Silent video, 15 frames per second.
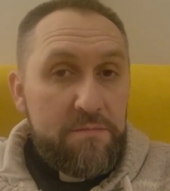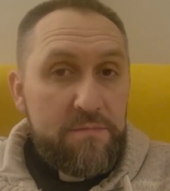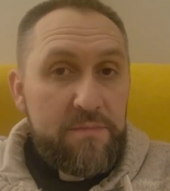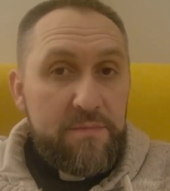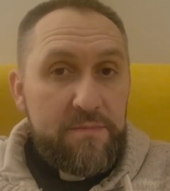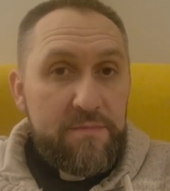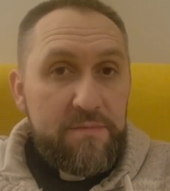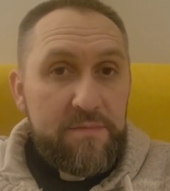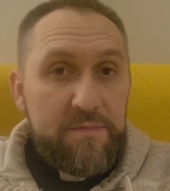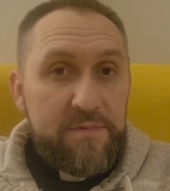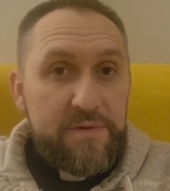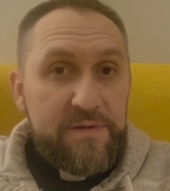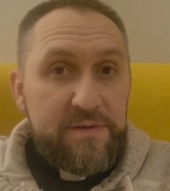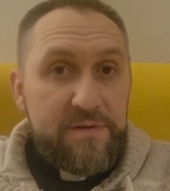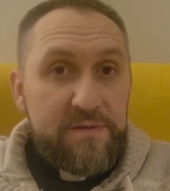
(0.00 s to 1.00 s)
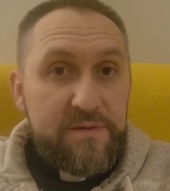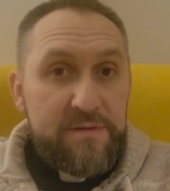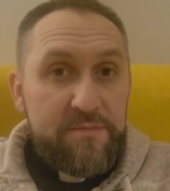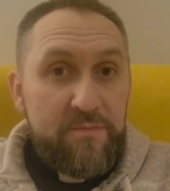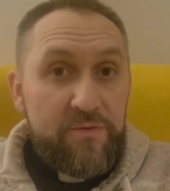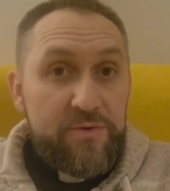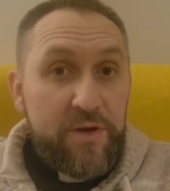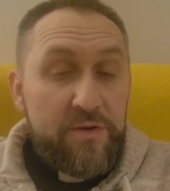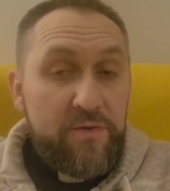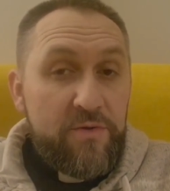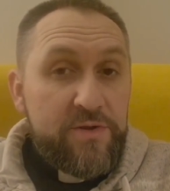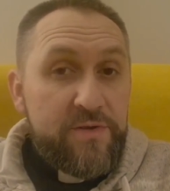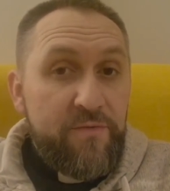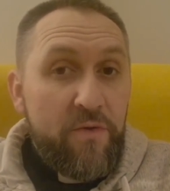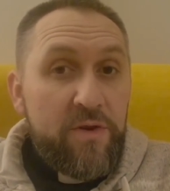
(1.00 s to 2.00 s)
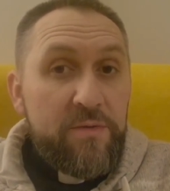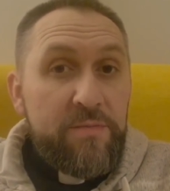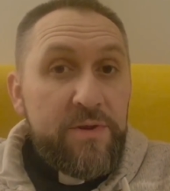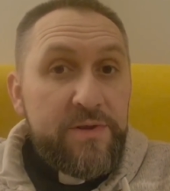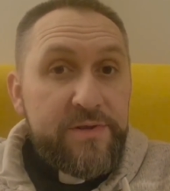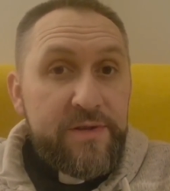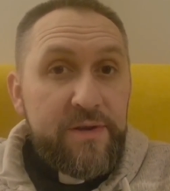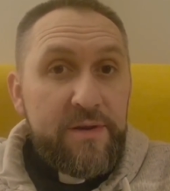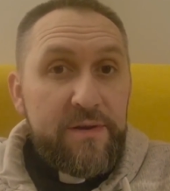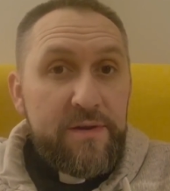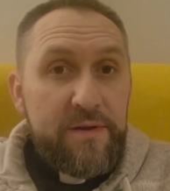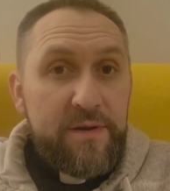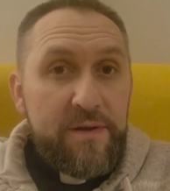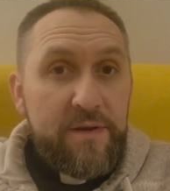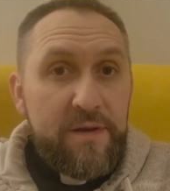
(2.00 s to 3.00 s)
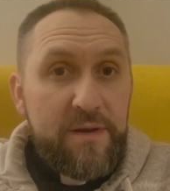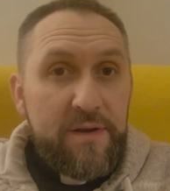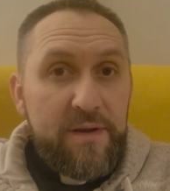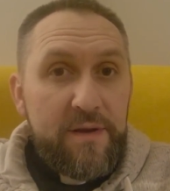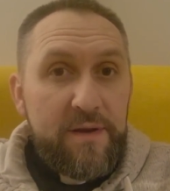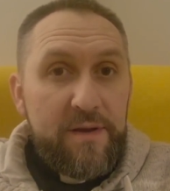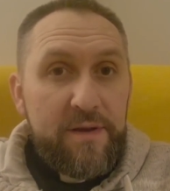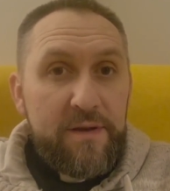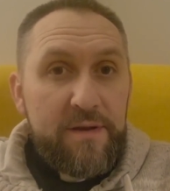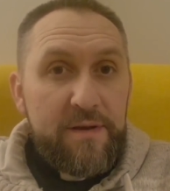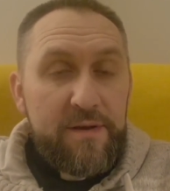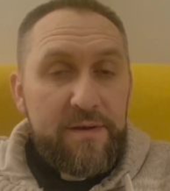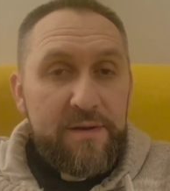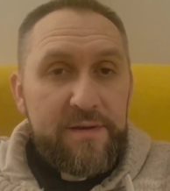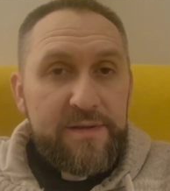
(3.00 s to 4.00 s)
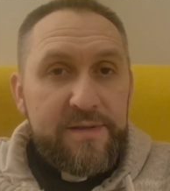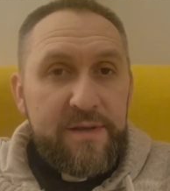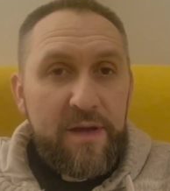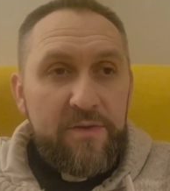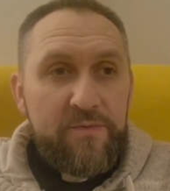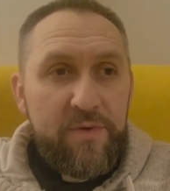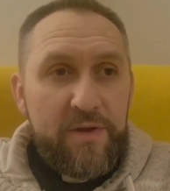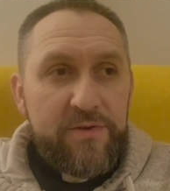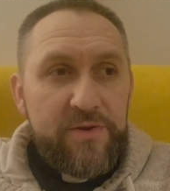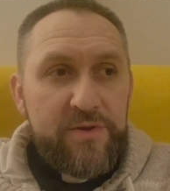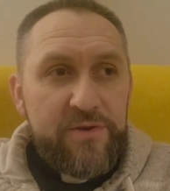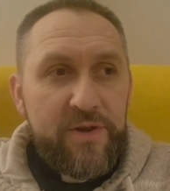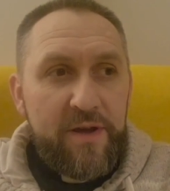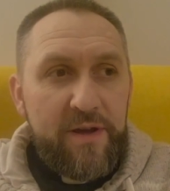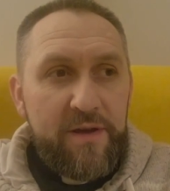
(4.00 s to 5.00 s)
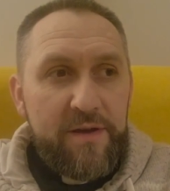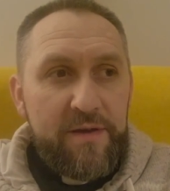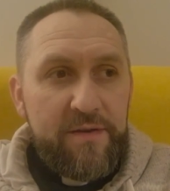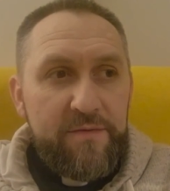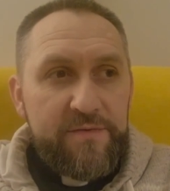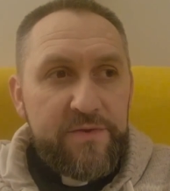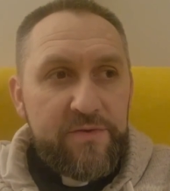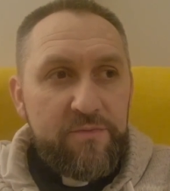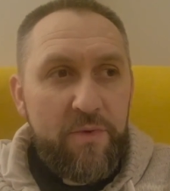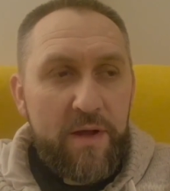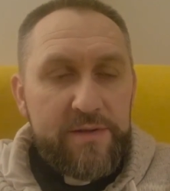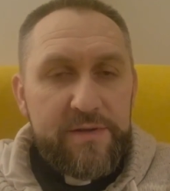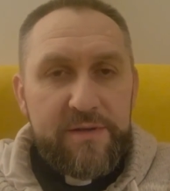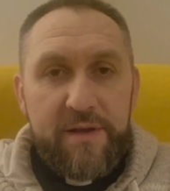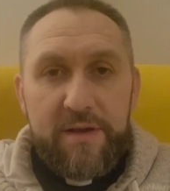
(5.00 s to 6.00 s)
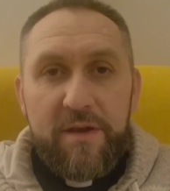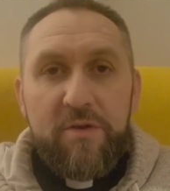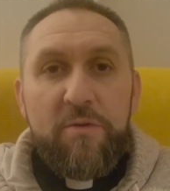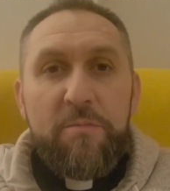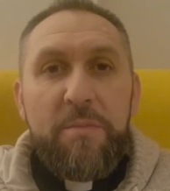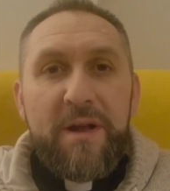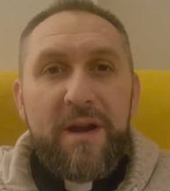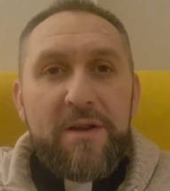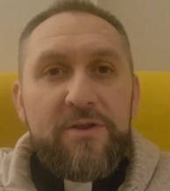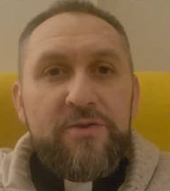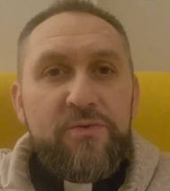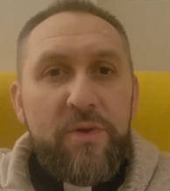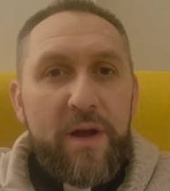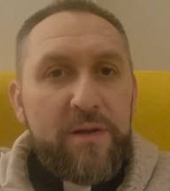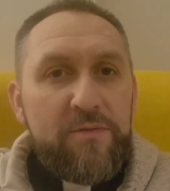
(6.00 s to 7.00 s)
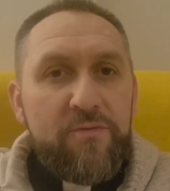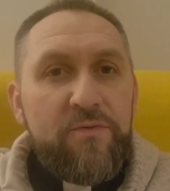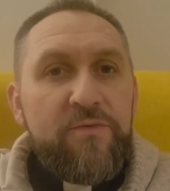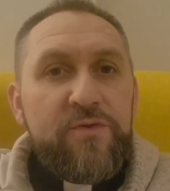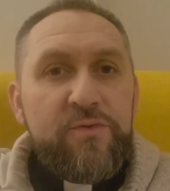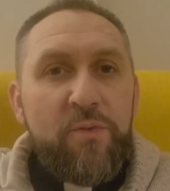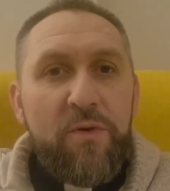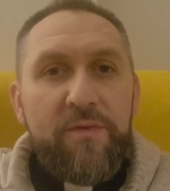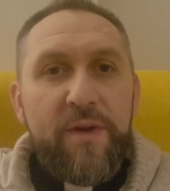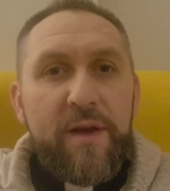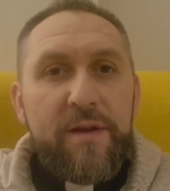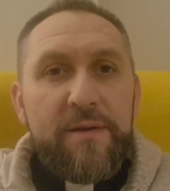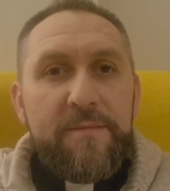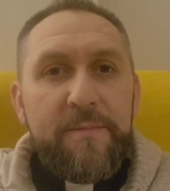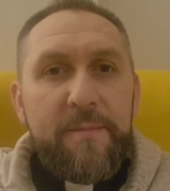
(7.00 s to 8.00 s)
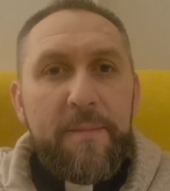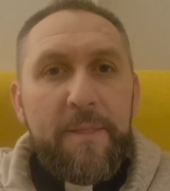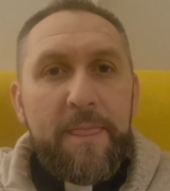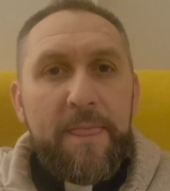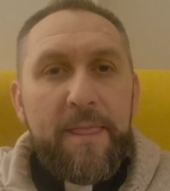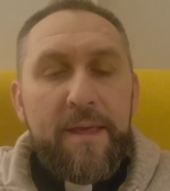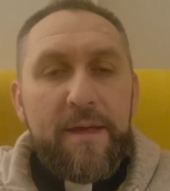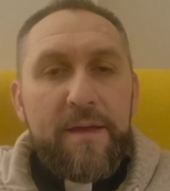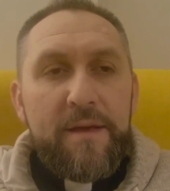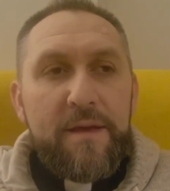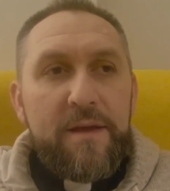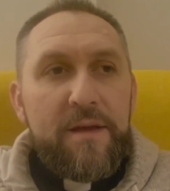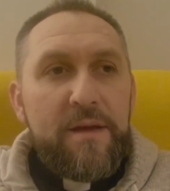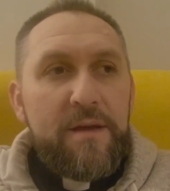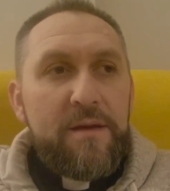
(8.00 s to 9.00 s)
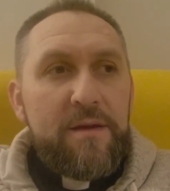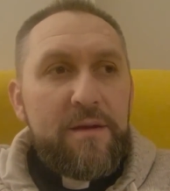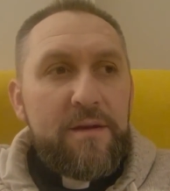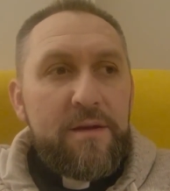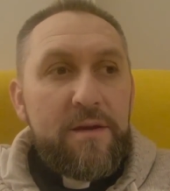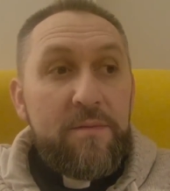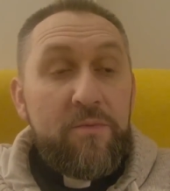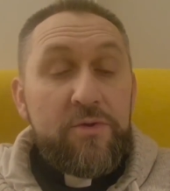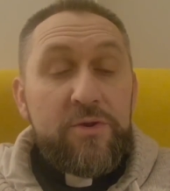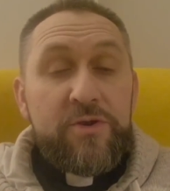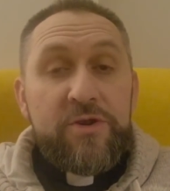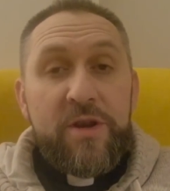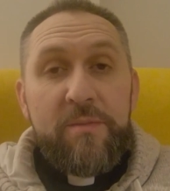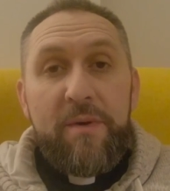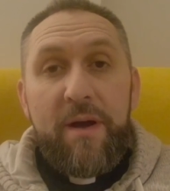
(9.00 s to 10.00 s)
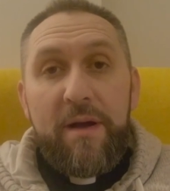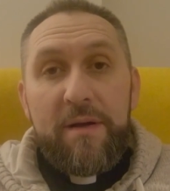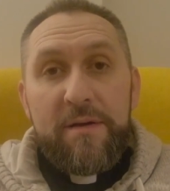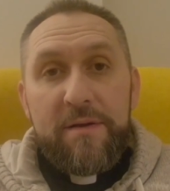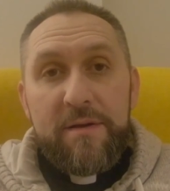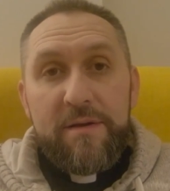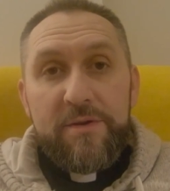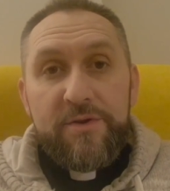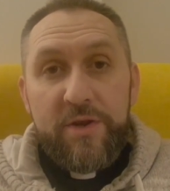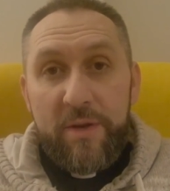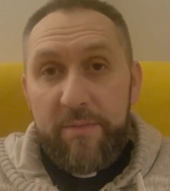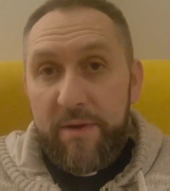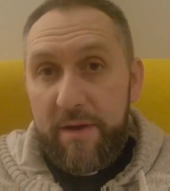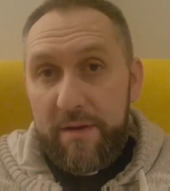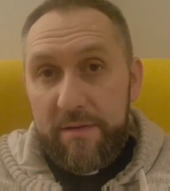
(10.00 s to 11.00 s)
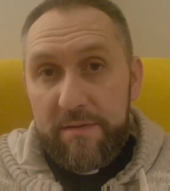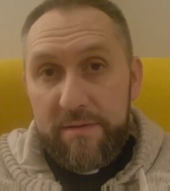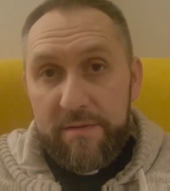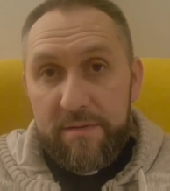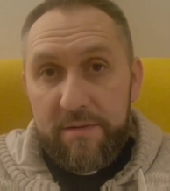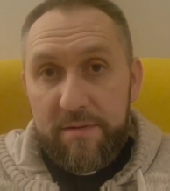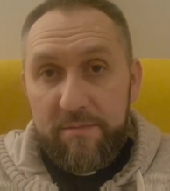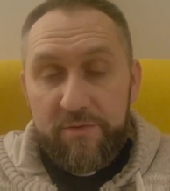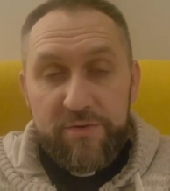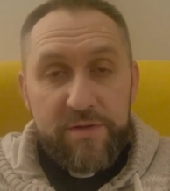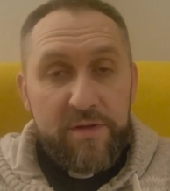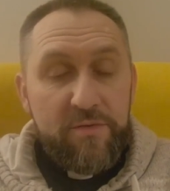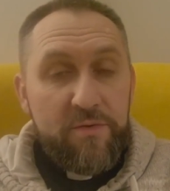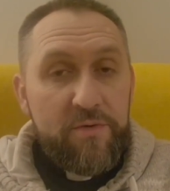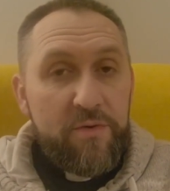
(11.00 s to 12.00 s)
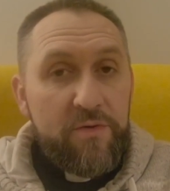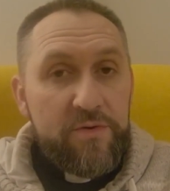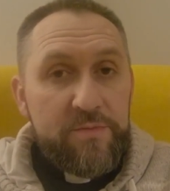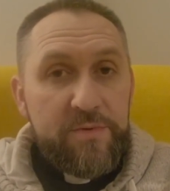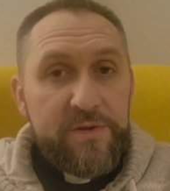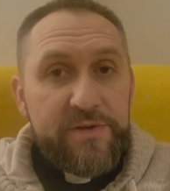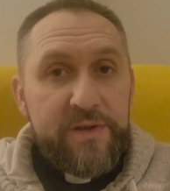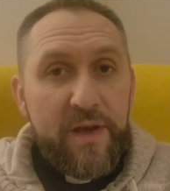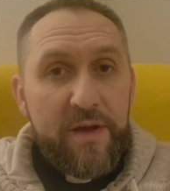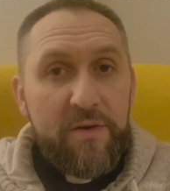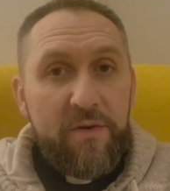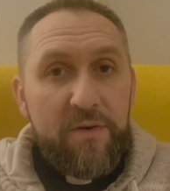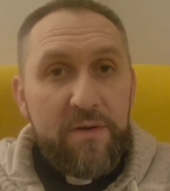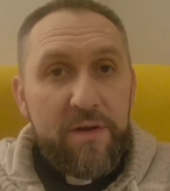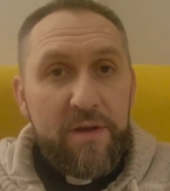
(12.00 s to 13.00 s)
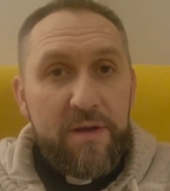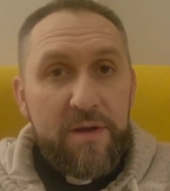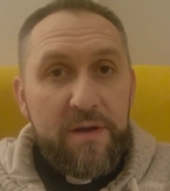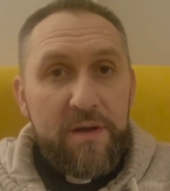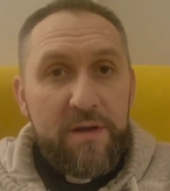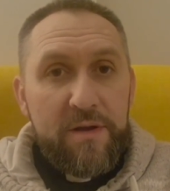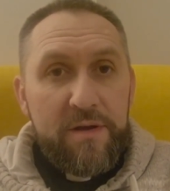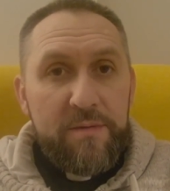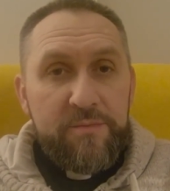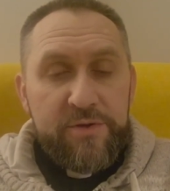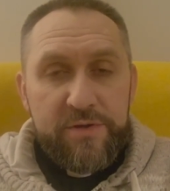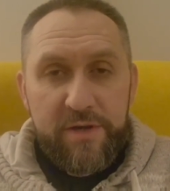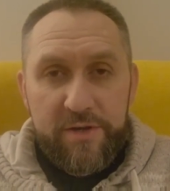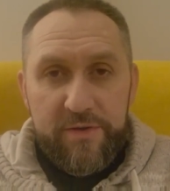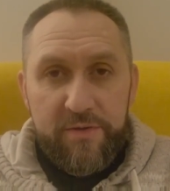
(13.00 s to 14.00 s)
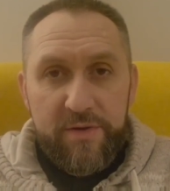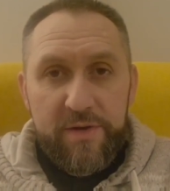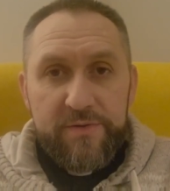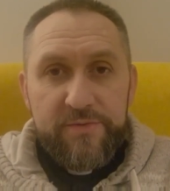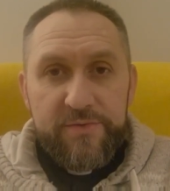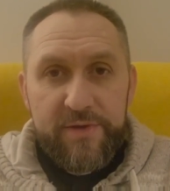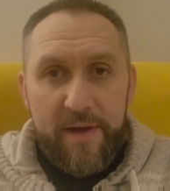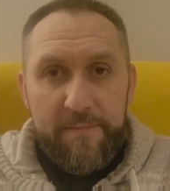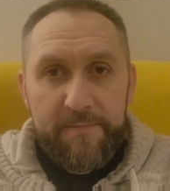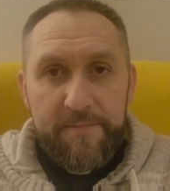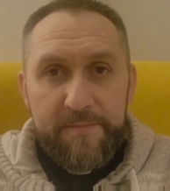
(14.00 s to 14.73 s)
mm, może ktoś z Twoich bliskich E, znajdujecie się w sytuacji takiego paraliżu jak ów człowiek. E, I może trzeba ciebie, może tego kogoś bliskiego, przynieść do Jezusa.